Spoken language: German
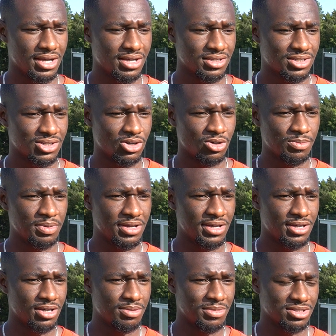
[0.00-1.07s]
Ja, ich glaube,
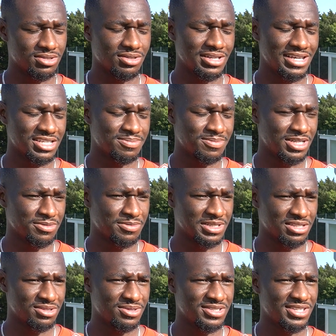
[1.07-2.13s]
ähm, also erstmal habe ich mich
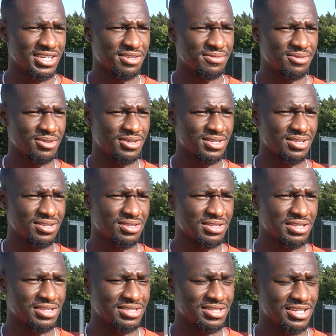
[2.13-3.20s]
natürlich sehr gefreut,
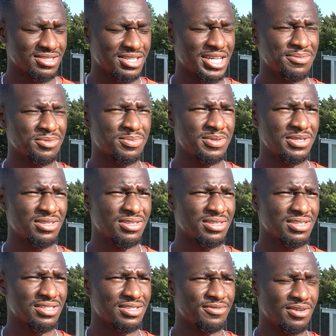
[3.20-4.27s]
das erste Heimspiel
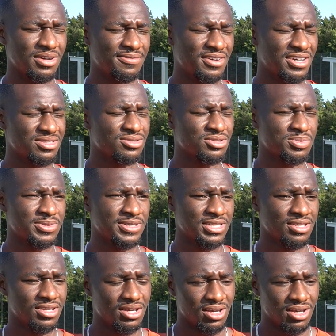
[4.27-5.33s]
von Anfang an zu
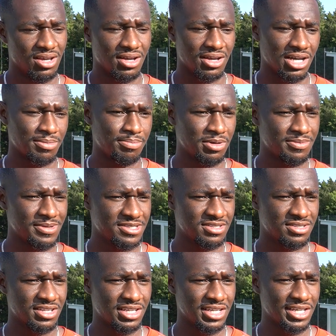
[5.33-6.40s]
spielen habe mein
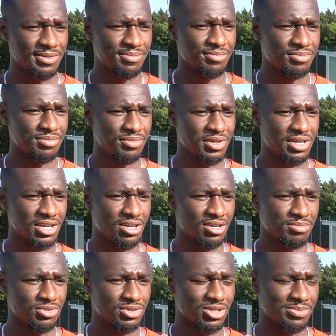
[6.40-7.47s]
Bestes gegeben.
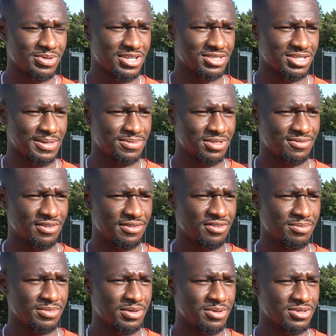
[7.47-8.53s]
Ähm, ich glaube, erste Halbzeit war
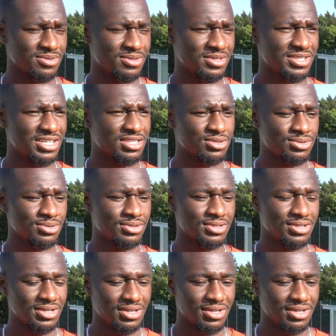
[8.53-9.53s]
von mir persönlich ganz gut.